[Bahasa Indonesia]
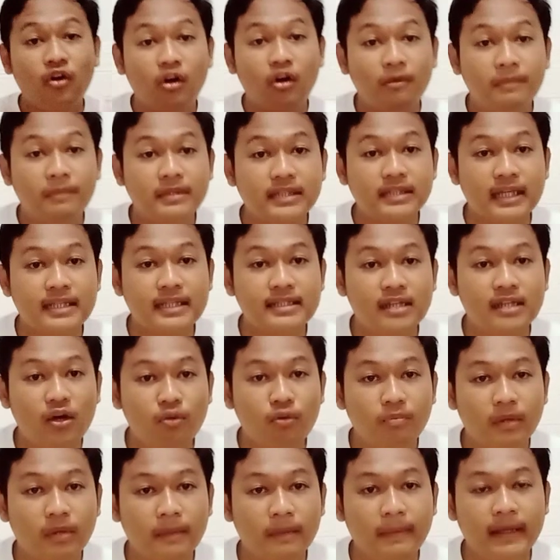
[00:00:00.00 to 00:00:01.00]
Kok bisa
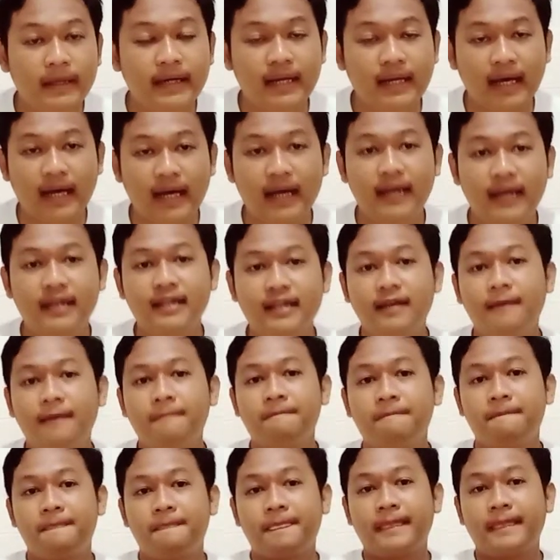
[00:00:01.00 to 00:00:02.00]
jauh berbeda?
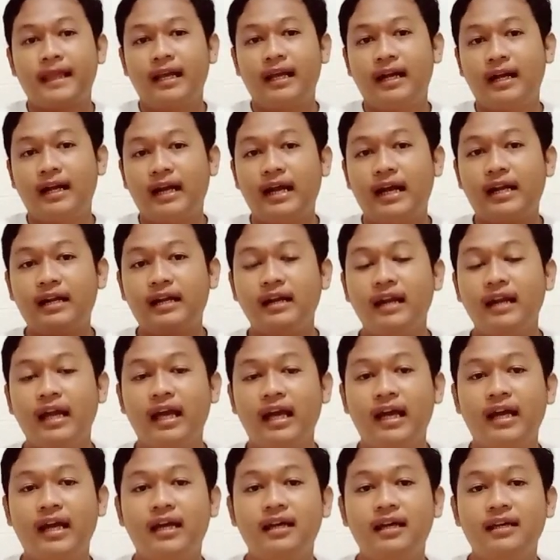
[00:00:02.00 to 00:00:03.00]

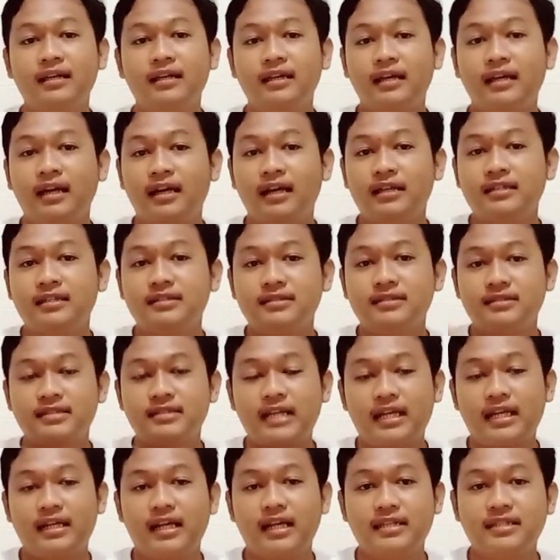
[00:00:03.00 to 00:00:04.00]
Karena
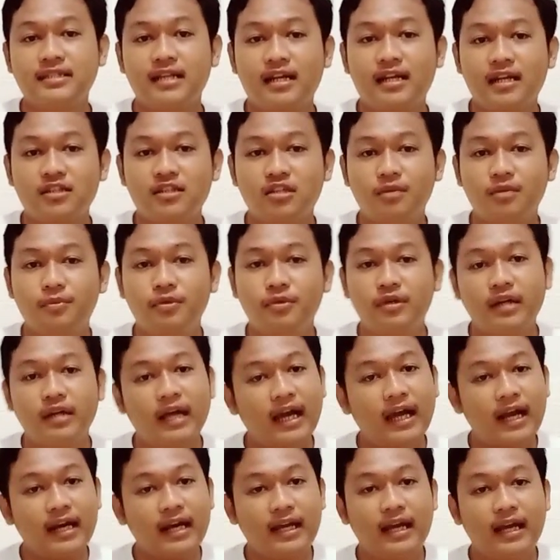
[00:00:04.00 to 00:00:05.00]
cat dasar
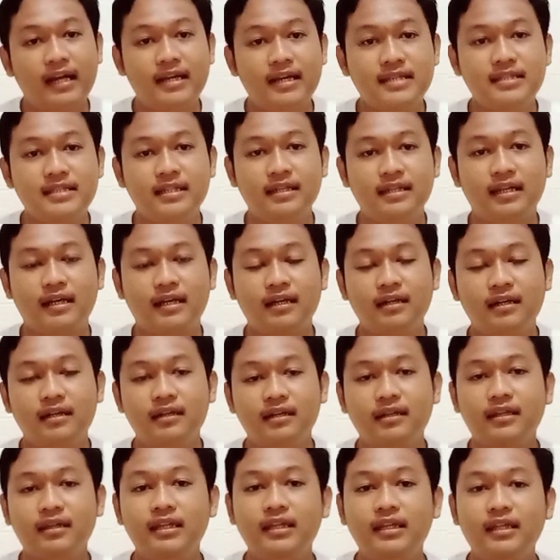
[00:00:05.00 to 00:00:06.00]
ataupun alkali
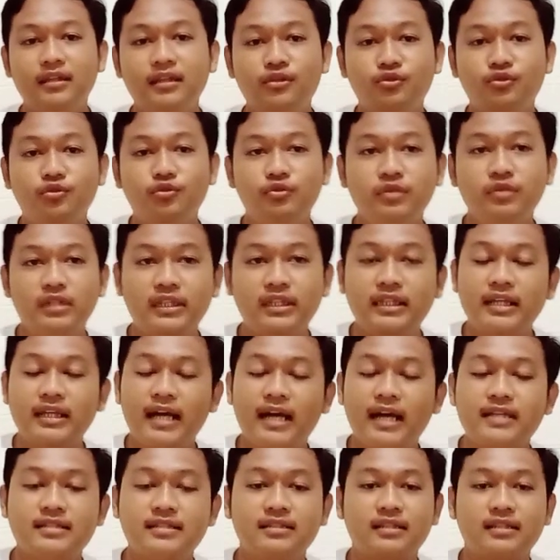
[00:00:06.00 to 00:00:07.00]
sealer itu
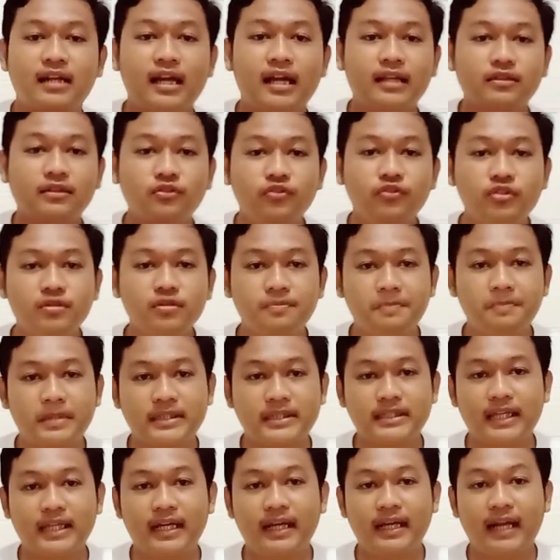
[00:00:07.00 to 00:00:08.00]
dia 100%
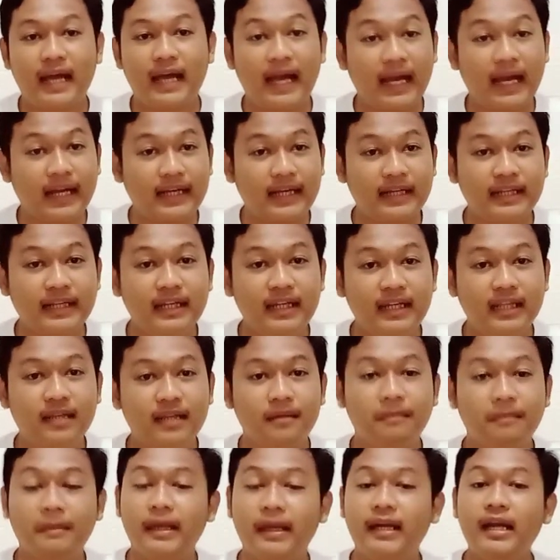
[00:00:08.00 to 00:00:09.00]

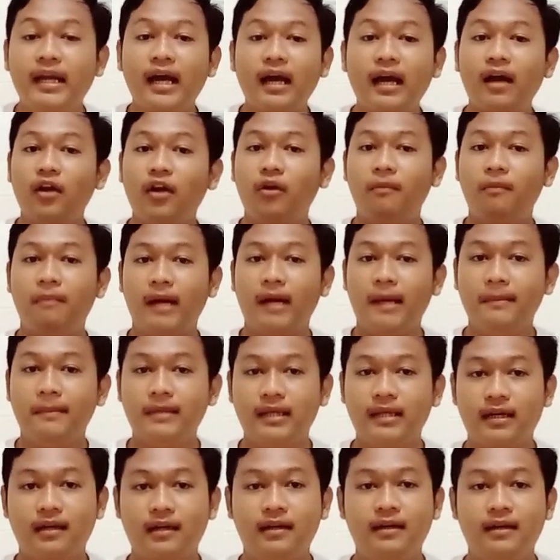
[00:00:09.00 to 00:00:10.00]
akrilik. Beda kalau
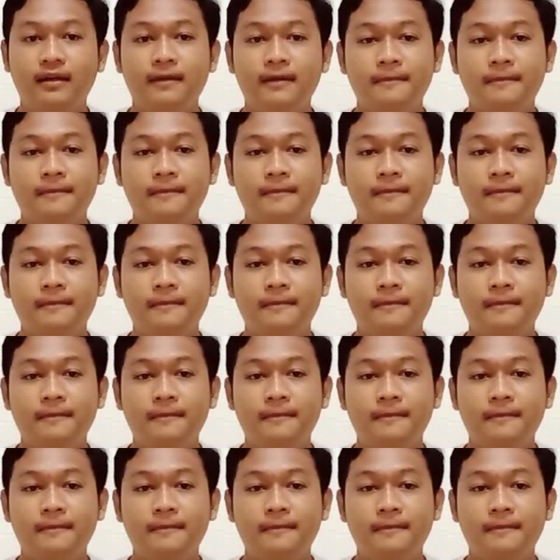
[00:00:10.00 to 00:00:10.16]
pelamir.